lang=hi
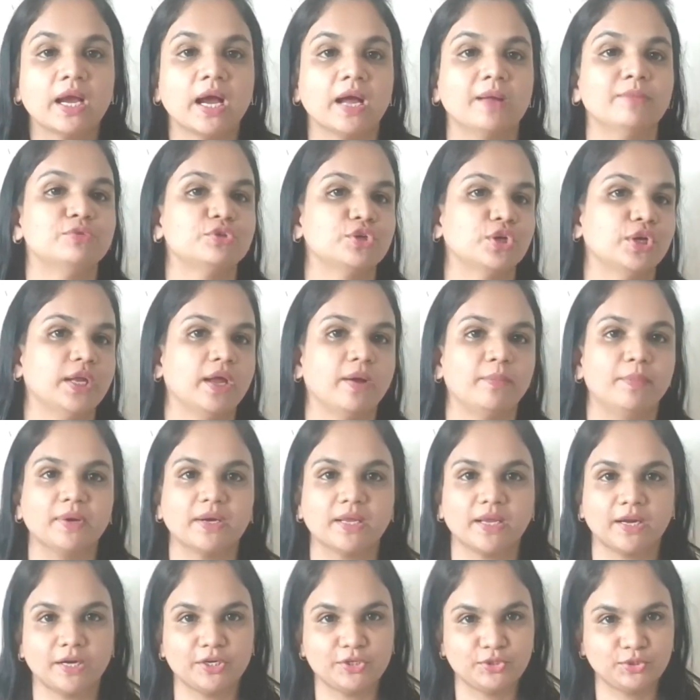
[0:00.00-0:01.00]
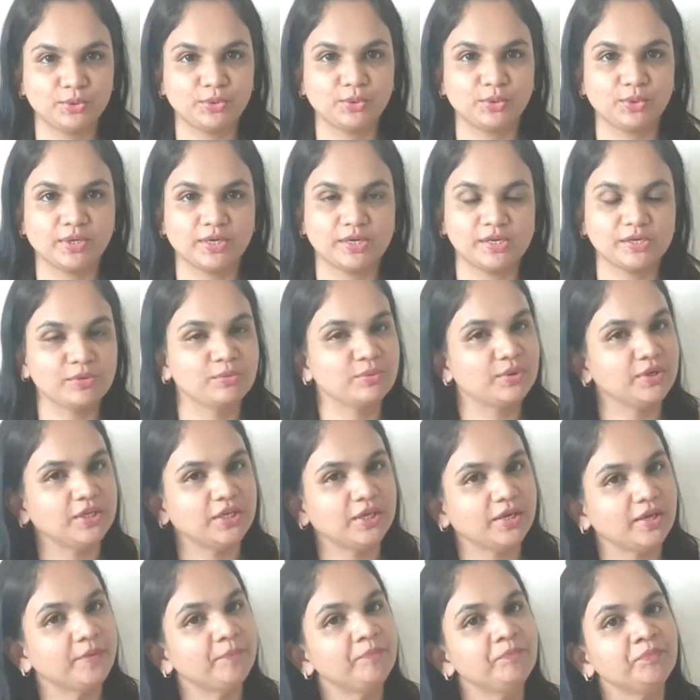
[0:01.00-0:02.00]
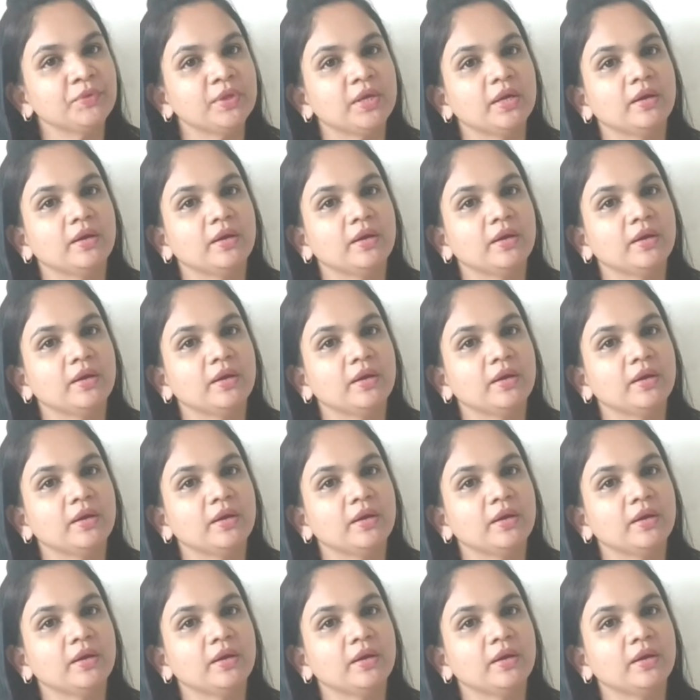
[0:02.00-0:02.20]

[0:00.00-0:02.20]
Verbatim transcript: काम जो है यहाँ पर करना शुरू करें क्योंकि ये